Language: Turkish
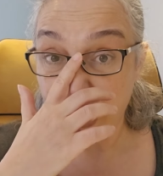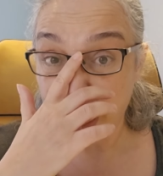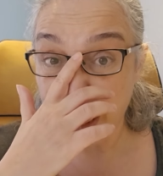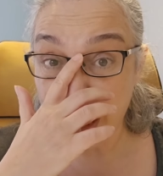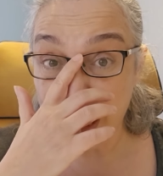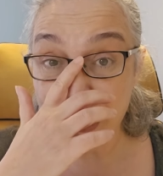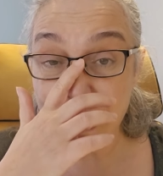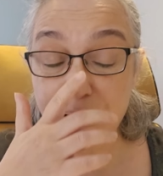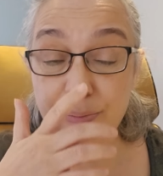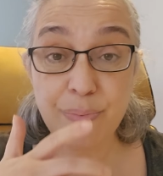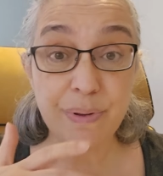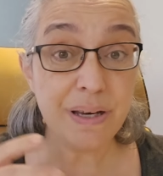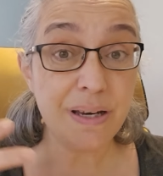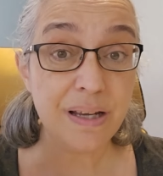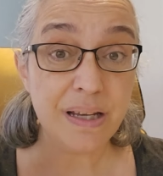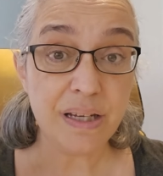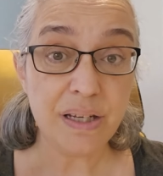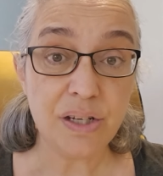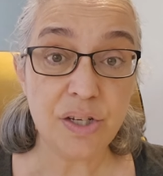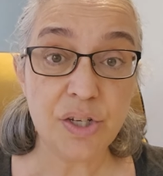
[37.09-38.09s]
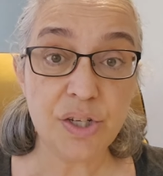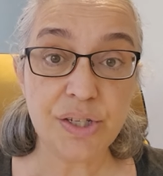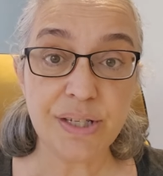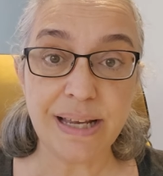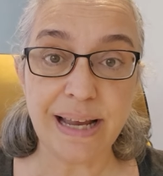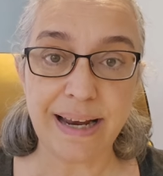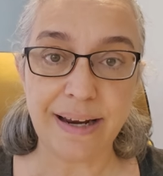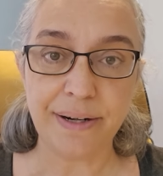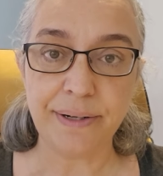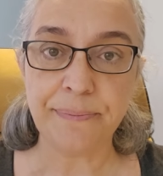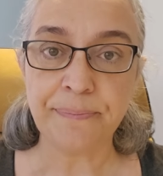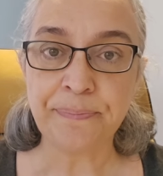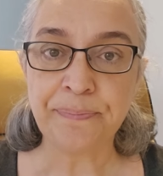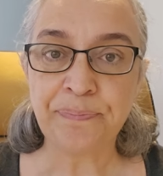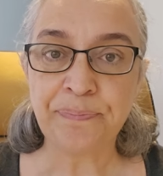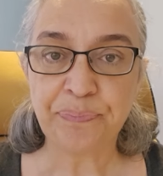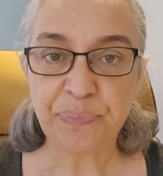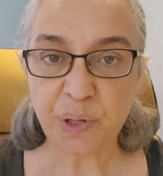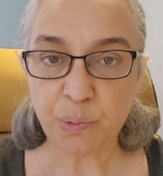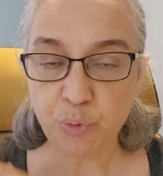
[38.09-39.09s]
Ezbere işler
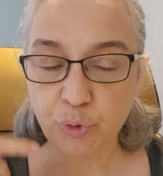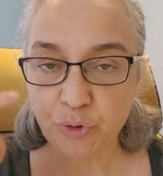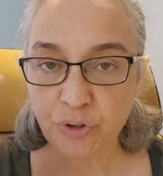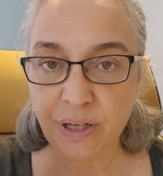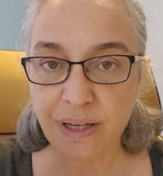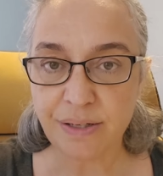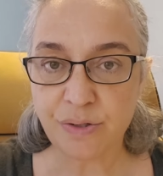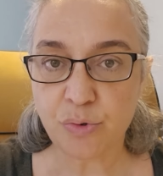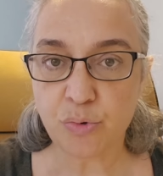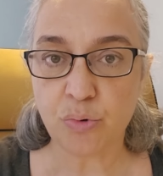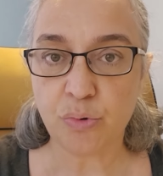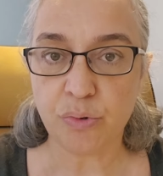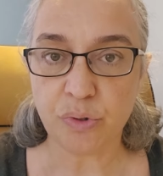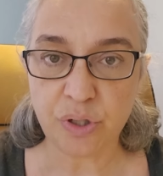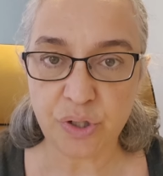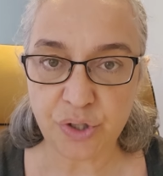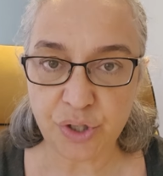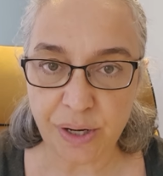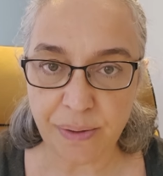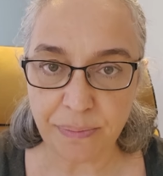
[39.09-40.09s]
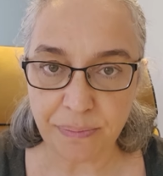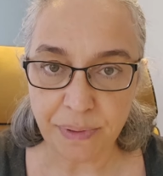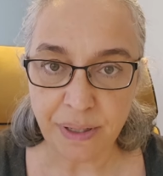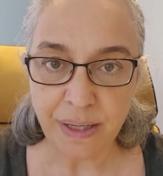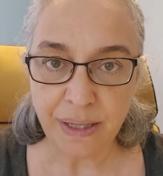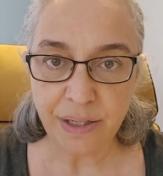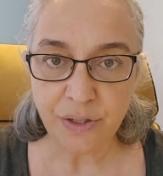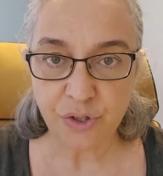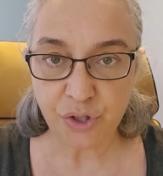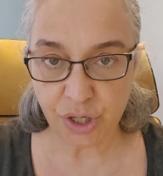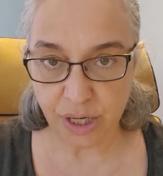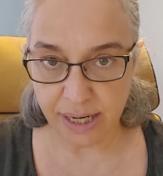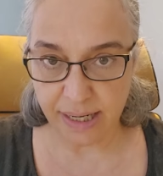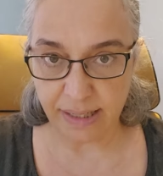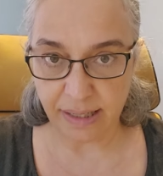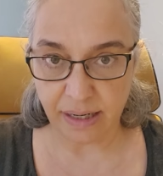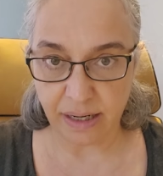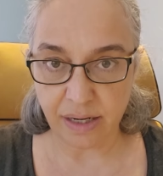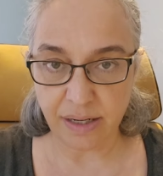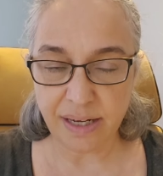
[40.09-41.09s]
Buradan söyleyeceğim
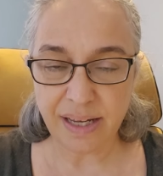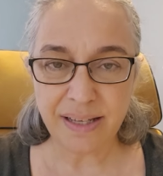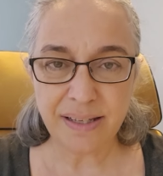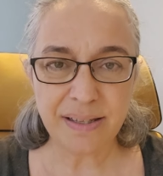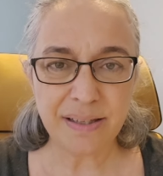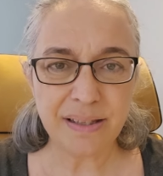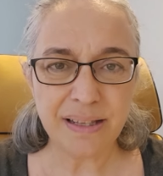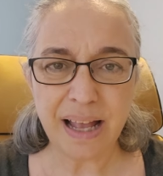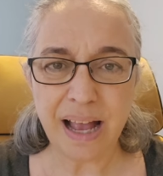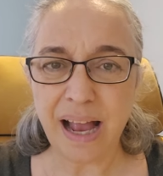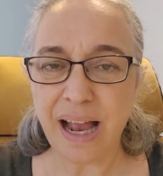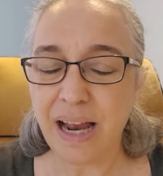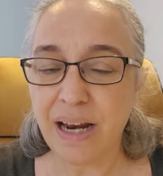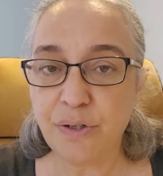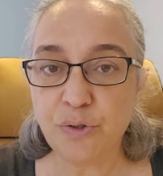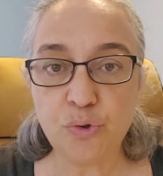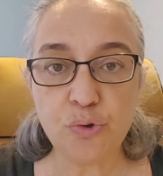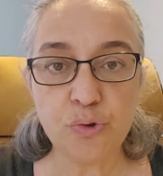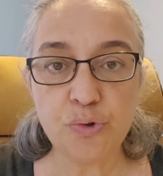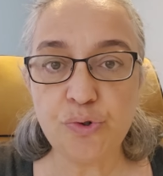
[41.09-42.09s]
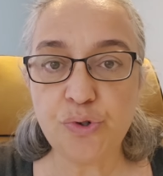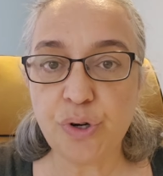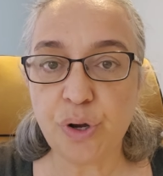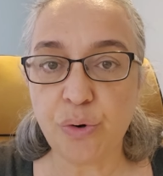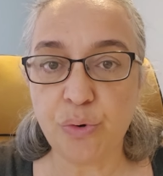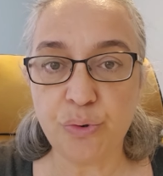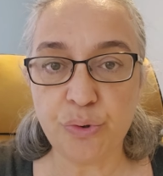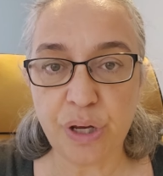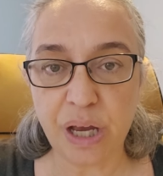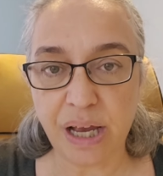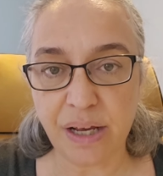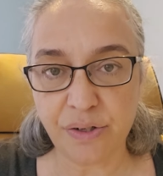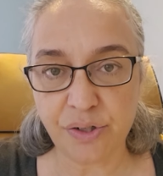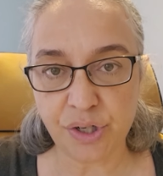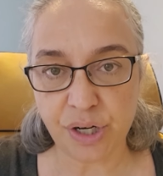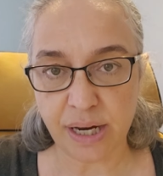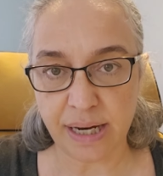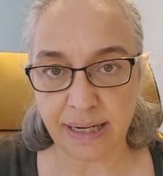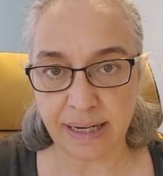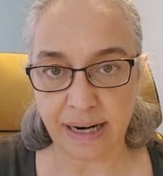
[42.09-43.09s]
şeyler sizin her çocuğa uyan
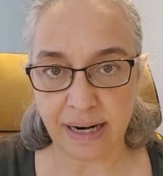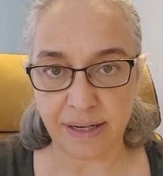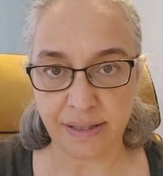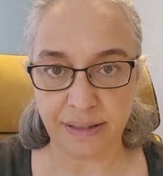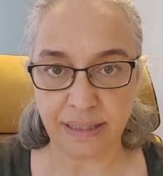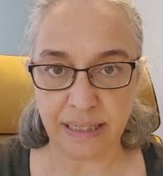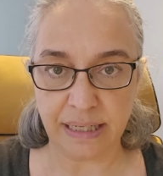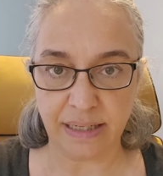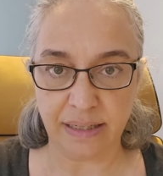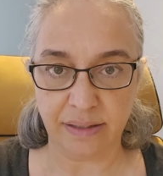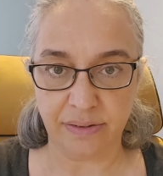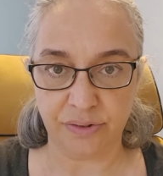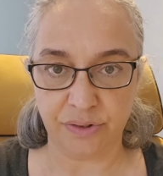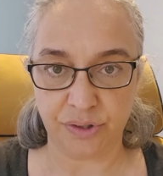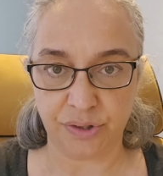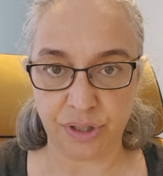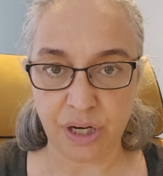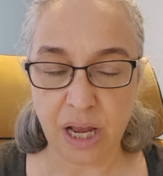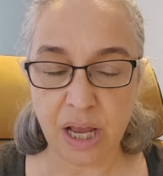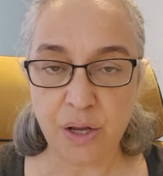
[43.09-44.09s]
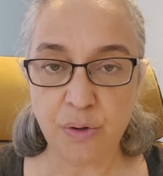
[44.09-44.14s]
şeyler değildir.